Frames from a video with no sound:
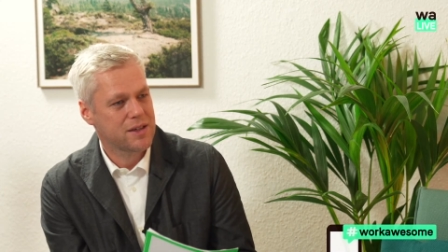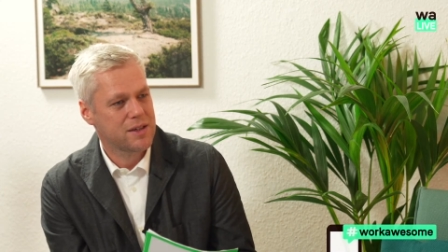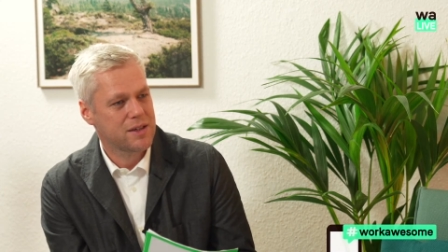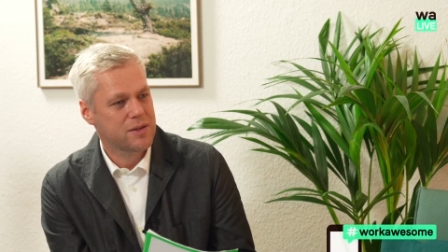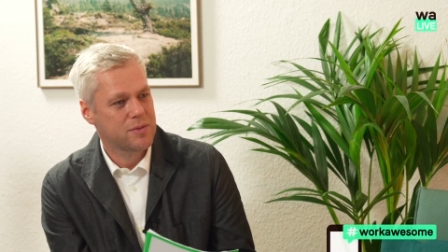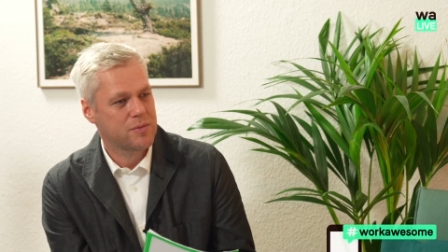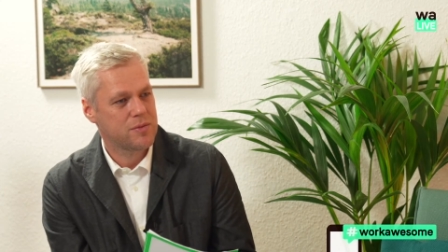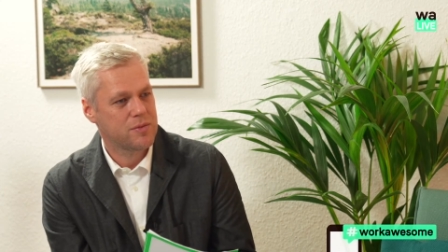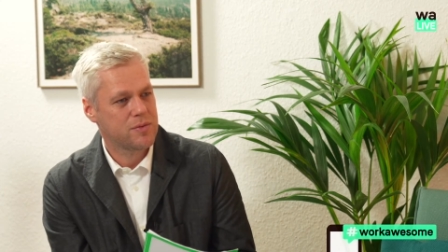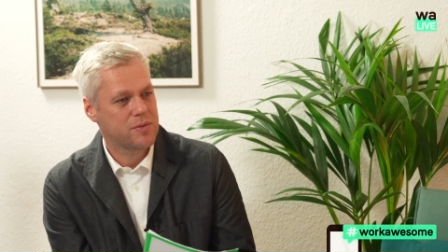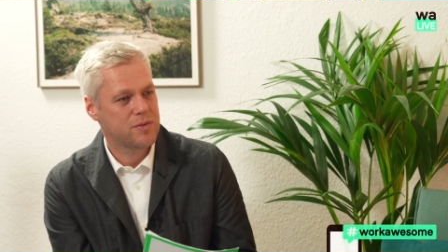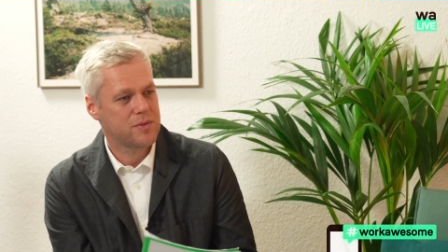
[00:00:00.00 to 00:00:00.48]

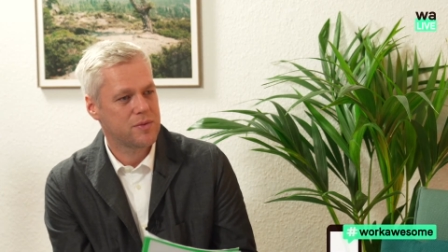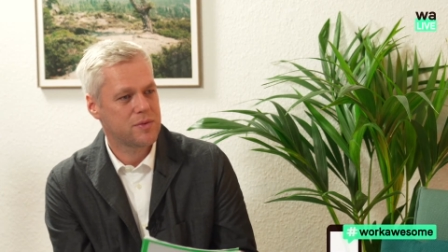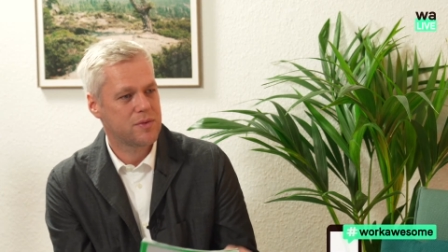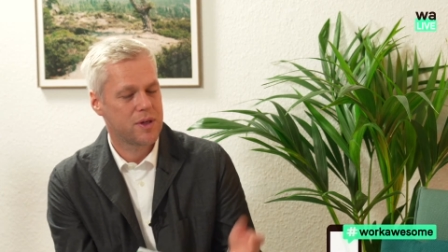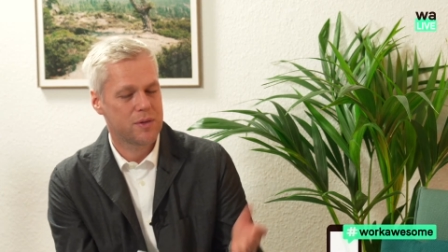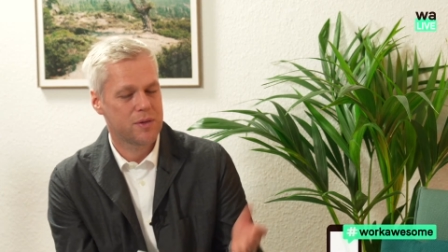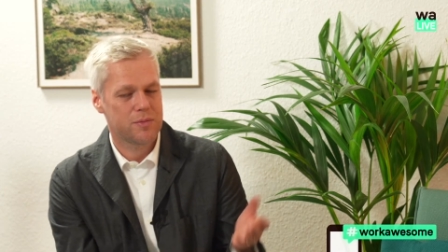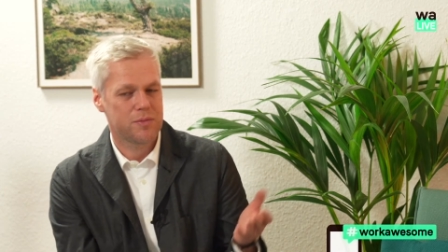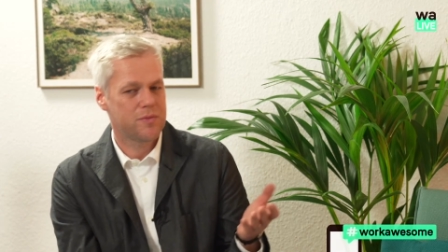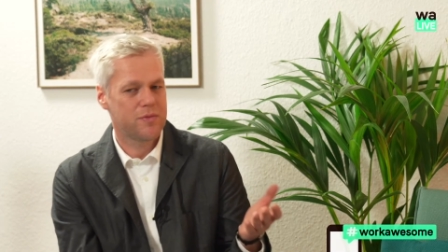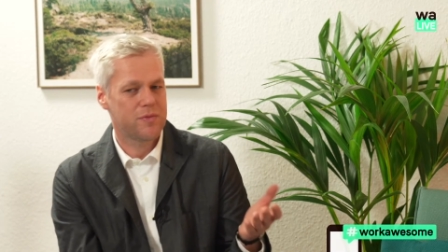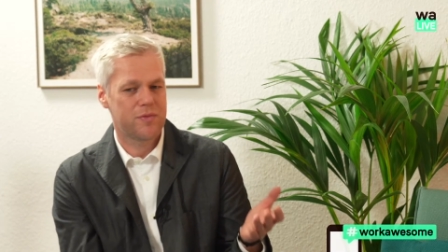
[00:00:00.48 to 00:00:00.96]
Ähm,
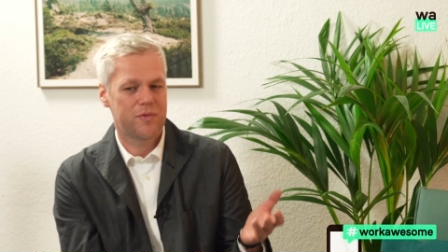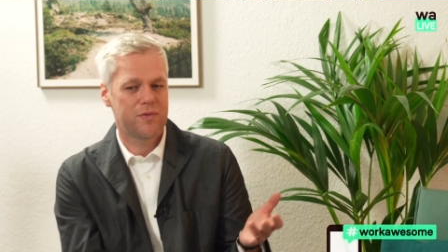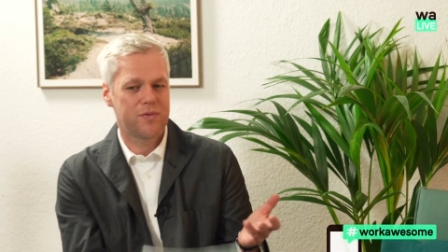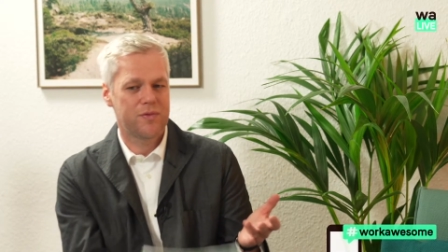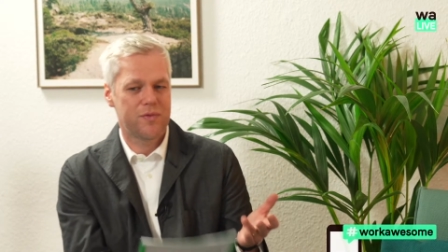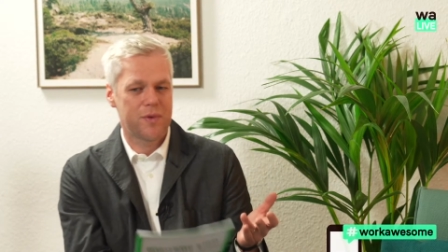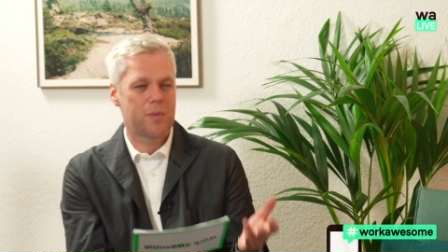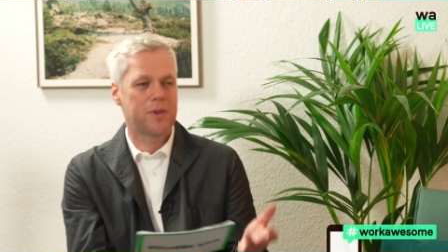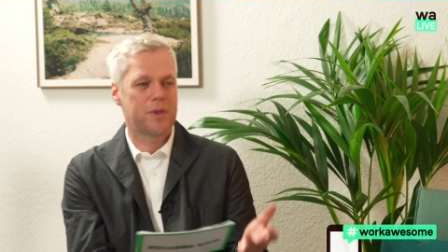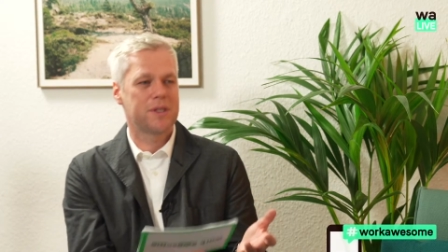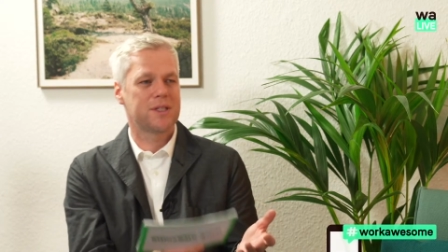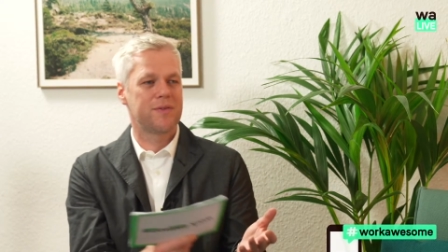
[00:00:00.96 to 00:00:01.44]
ähm,
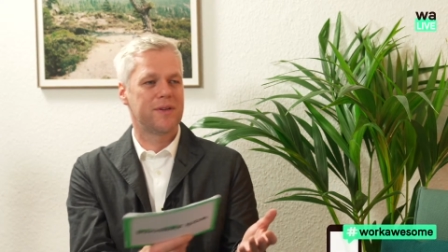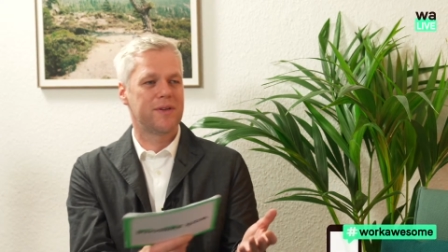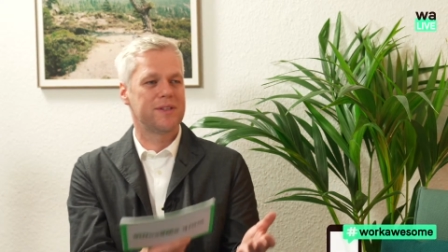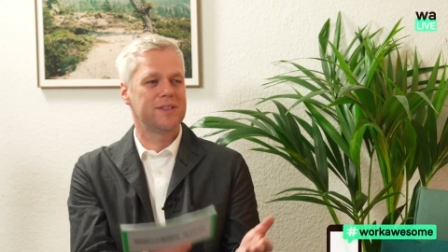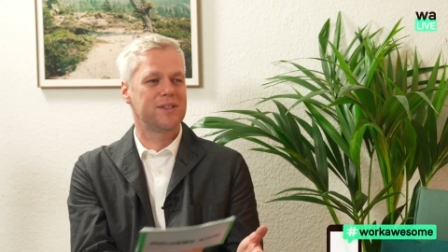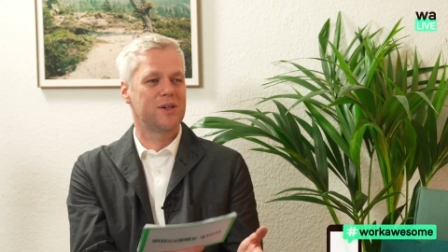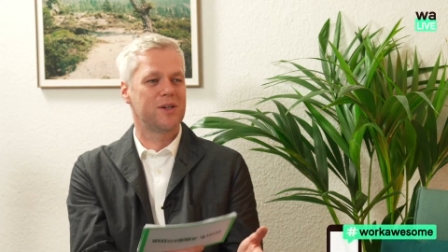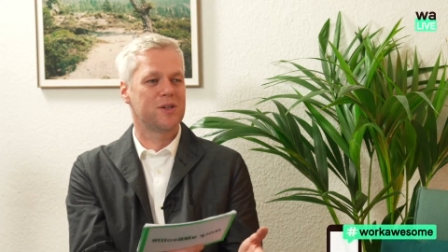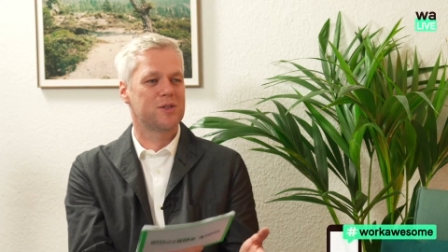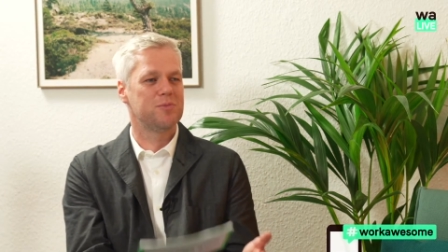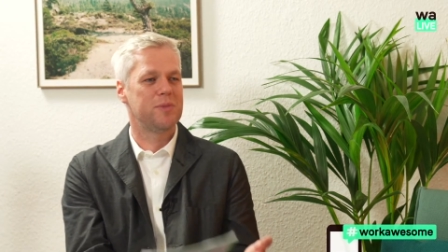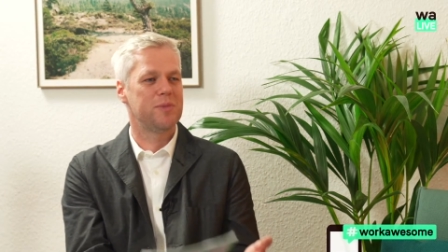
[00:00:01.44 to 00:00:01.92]
wenn man
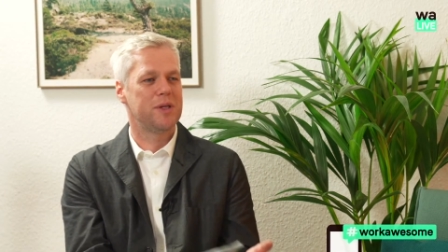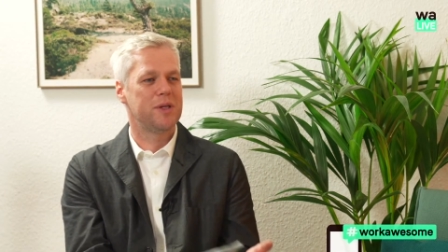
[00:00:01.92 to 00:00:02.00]
20.000